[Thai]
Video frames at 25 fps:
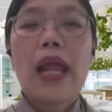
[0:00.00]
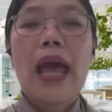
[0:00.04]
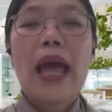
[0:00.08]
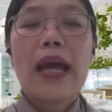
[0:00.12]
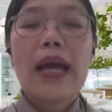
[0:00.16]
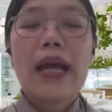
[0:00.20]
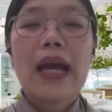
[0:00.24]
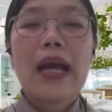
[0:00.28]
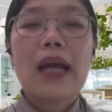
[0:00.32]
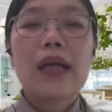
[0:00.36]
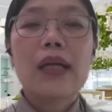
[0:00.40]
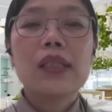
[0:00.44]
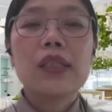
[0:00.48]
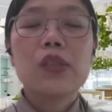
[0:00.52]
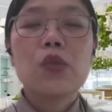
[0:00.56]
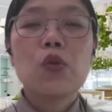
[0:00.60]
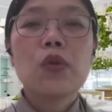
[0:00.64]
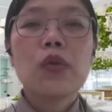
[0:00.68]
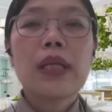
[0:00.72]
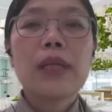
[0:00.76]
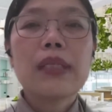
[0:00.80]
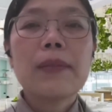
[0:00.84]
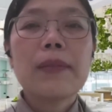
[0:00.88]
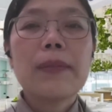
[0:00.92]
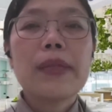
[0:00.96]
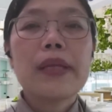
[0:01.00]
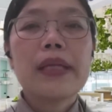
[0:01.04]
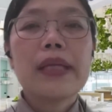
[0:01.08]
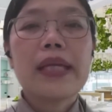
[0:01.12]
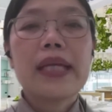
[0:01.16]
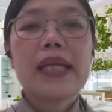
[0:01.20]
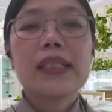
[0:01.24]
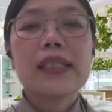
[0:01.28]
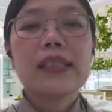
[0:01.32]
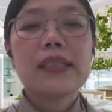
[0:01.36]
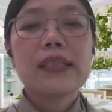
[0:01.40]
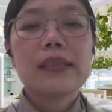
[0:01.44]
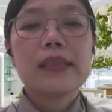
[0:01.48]
งค่ะ คือช่วงนั้นจะมีเค
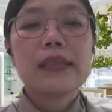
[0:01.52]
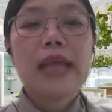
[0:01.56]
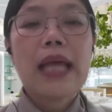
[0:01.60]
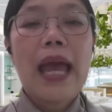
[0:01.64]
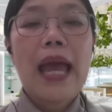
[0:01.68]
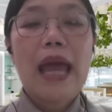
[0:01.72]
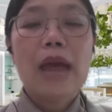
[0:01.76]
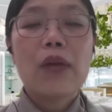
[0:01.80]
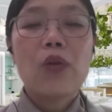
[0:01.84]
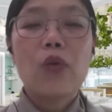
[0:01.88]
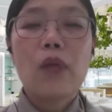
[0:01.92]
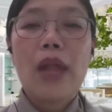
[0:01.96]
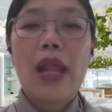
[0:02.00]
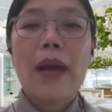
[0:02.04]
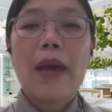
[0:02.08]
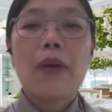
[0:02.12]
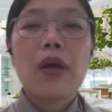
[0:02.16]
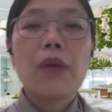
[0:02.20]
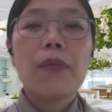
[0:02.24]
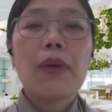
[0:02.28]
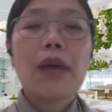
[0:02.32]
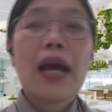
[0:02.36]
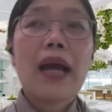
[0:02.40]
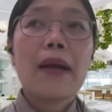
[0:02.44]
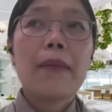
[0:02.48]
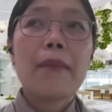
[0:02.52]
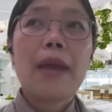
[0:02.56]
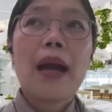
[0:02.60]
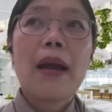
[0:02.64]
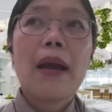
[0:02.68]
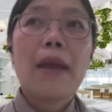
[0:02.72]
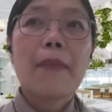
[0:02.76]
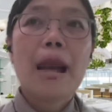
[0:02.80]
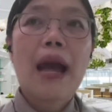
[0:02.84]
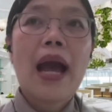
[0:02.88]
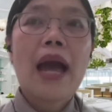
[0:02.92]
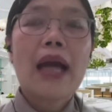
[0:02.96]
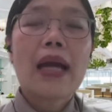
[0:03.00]
สแดงรุนแรงค่อยพังมา
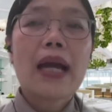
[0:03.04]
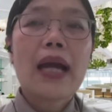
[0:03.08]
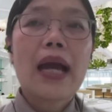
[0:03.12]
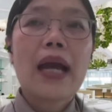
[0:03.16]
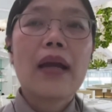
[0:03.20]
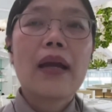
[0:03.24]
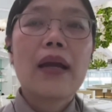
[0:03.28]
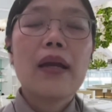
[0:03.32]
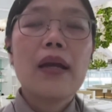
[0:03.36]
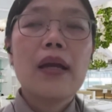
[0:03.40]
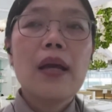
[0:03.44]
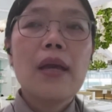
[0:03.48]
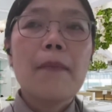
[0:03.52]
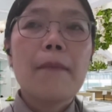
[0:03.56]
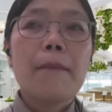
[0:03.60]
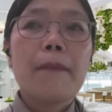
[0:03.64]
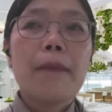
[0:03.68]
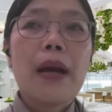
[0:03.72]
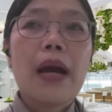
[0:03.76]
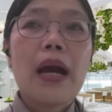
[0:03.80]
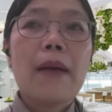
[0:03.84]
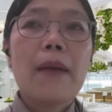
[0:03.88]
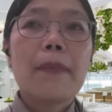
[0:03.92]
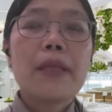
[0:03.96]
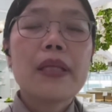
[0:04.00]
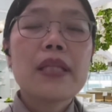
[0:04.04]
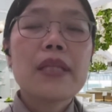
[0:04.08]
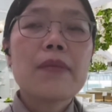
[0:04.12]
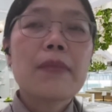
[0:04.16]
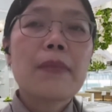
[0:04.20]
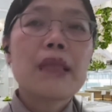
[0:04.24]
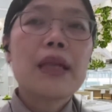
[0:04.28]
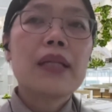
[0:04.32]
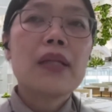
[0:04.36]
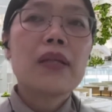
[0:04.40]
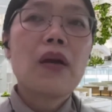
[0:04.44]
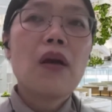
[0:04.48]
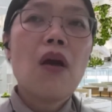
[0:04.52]
มากค่ะ ป่าประเด็นสำ
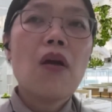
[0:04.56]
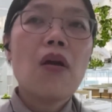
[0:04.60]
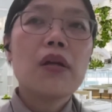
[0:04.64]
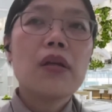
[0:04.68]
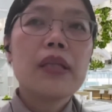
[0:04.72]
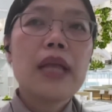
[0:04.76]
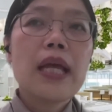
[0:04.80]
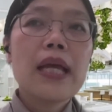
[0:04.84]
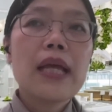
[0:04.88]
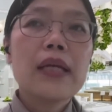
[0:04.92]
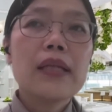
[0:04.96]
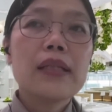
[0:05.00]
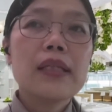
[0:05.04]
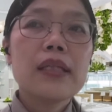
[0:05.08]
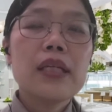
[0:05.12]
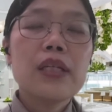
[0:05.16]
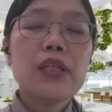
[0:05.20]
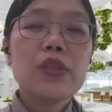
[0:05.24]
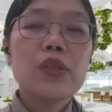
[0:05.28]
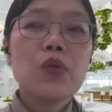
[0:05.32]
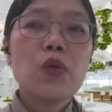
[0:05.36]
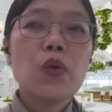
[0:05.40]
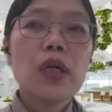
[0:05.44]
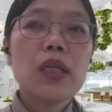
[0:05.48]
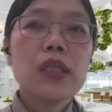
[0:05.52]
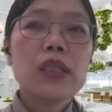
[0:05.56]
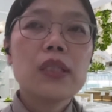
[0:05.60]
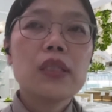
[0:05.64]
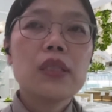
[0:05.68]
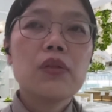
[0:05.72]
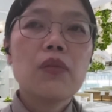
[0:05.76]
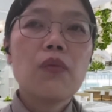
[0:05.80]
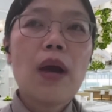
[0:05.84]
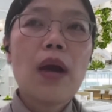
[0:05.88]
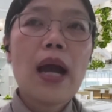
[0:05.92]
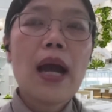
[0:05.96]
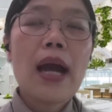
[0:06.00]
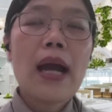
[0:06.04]
คัญห้องเนี้ยที่จะช่วยก็คือ
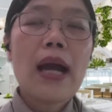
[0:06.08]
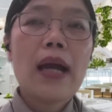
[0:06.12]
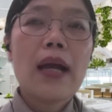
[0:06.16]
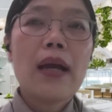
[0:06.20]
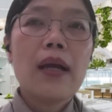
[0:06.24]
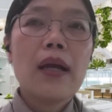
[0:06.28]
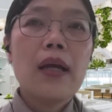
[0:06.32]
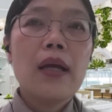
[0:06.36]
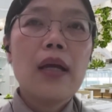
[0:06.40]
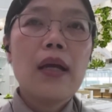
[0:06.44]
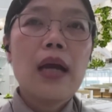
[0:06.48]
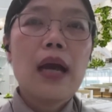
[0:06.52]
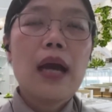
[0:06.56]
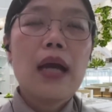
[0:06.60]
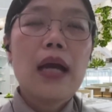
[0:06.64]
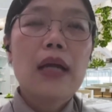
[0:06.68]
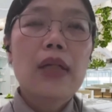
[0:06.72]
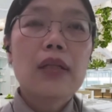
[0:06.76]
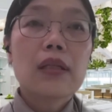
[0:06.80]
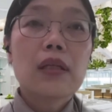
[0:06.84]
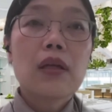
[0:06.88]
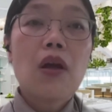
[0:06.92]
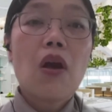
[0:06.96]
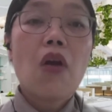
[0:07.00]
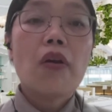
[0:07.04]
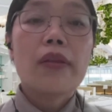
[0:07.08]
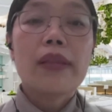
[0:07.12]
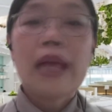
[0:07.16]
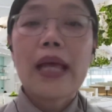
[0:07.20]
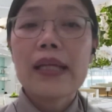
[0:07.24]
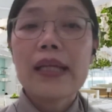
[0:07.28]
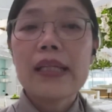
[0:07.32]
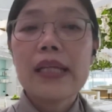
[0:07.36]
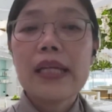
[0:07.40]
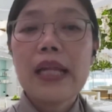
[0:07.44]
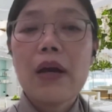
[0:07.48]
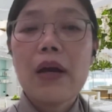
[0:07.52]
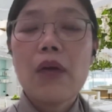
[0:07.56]
ว่าก่อนหน้า
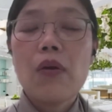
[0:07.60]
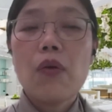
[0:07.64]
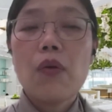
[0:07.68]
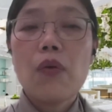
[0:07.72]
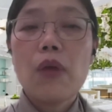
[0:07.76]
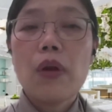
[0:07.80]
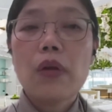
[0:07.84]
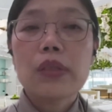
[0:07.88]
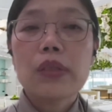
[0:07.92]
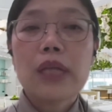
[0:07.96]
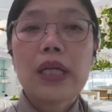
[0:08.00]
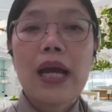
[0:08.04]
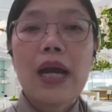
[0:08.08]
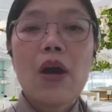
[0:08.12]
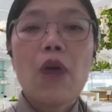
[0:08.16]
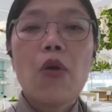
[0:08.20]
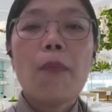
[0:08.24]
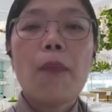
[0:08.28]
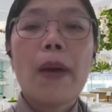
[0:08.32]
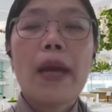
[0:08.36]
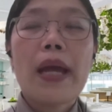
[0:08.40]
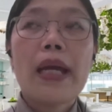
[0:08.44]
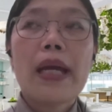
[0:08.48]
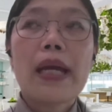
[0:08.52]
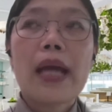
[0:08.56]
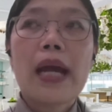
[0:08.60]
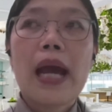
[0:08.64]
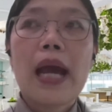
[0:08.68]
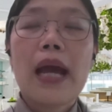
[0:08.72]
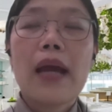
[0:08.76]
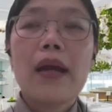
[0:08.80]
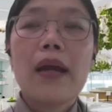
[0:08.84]
ที่เราเราจะเข้าไปอะค่ะ